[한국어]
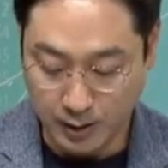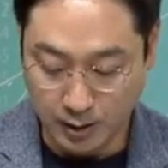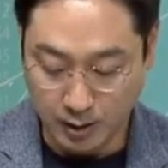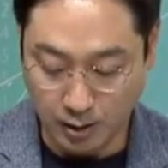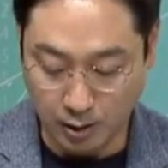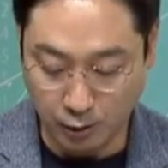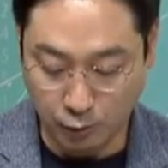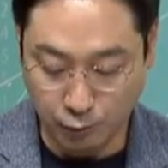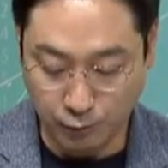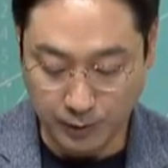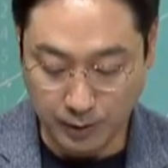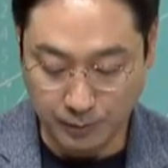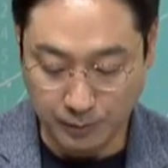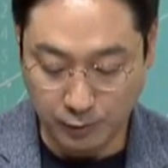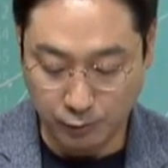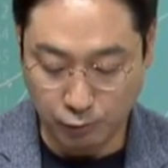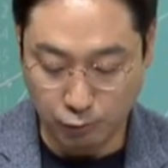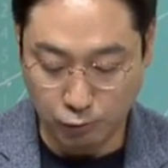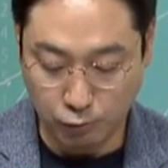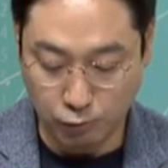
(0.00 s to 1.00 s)
어, 투자
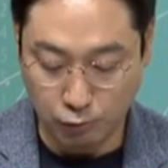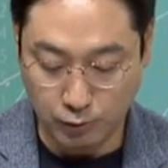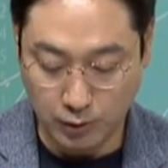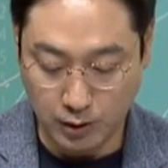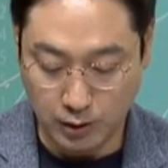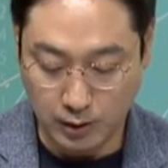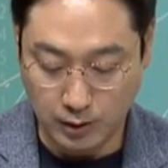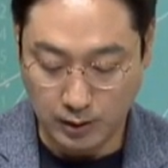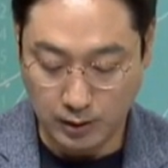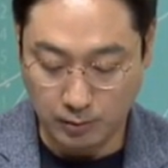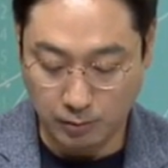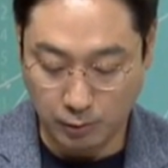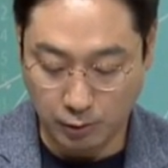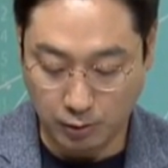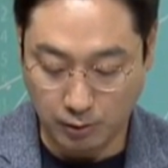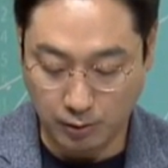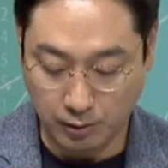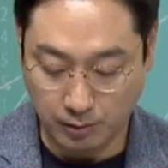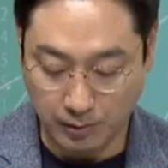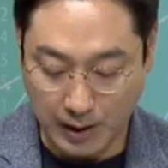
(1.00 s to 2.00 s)
비중이
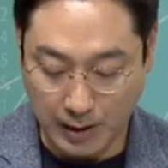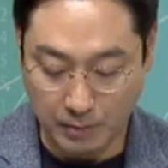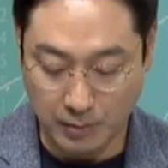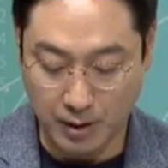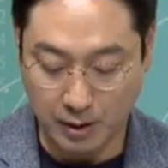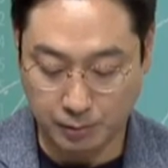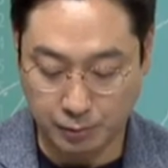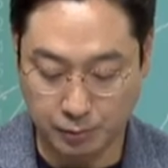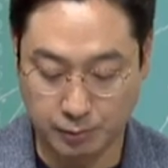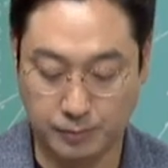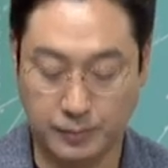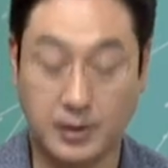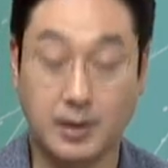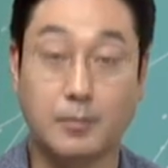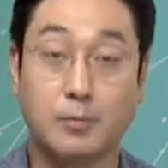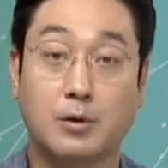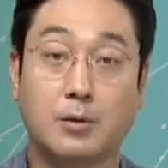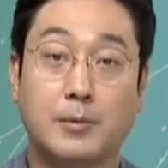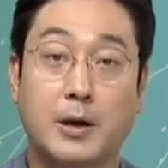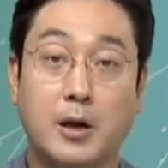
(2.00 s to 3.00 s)
뭐 한미약품,
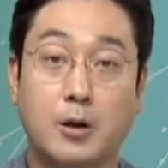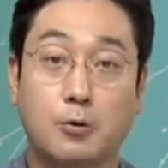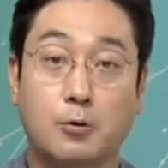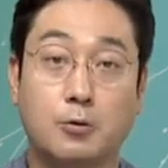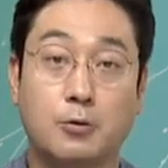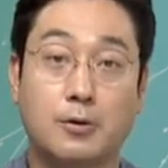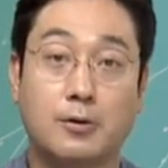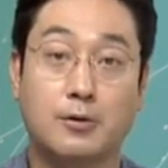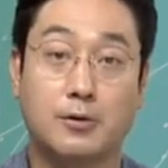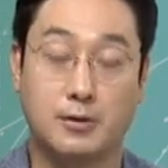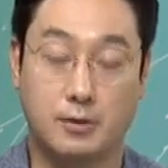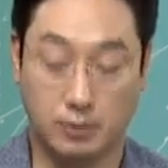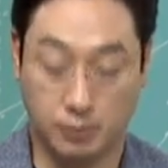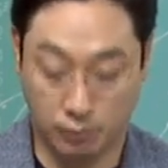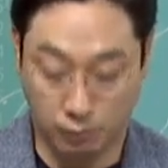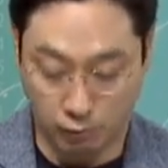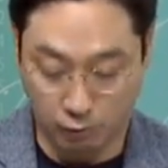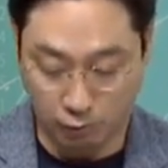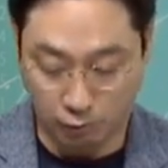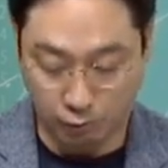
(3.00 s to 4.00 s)
삼성바이오로직스 이런
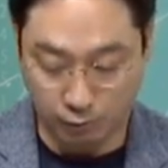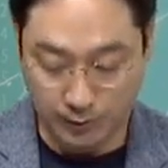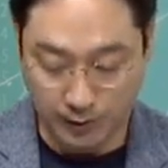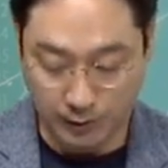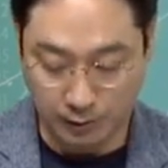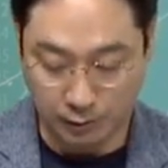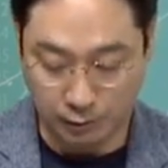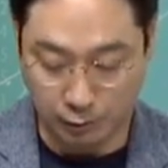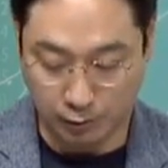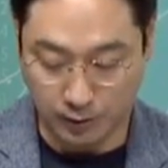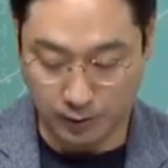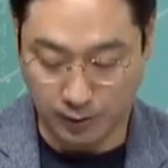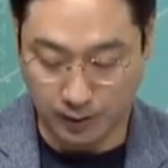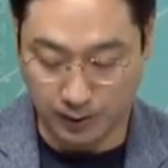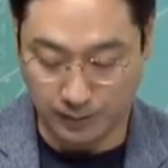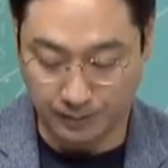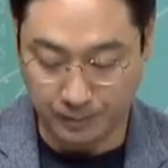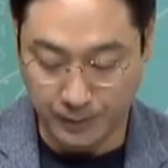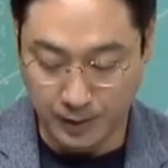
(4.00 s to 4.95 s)
쪽으로 투자하는 쪽인데